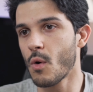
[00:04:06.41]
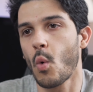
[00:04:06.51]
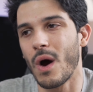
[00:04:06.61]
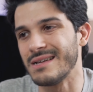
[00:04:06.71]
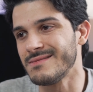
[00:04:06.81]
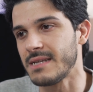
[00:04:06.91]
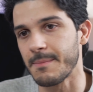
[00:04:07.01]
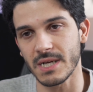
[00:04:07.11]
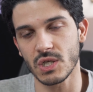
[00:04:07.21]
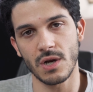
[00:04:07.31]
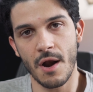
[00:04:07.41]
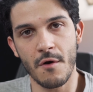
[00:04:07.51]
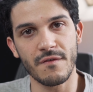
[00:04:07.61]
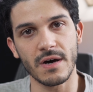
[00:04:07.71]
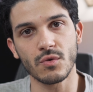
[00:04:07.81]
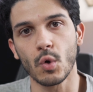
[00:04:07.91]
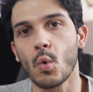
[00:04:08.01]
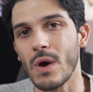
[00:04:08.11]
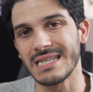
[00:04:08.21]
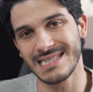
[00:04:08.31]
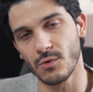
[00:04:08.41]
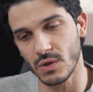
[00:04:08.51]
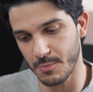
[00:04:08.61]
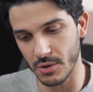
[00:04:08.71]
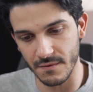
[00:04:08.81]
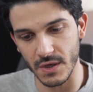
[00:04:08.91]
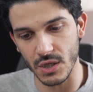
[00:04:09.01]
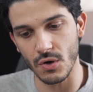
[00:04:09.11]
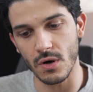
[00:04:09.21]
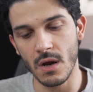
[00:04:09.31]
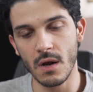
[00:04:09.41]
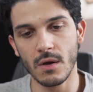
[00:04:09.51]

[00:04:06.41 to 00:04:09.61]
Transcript: quante persone hanno fatto questo tipo di video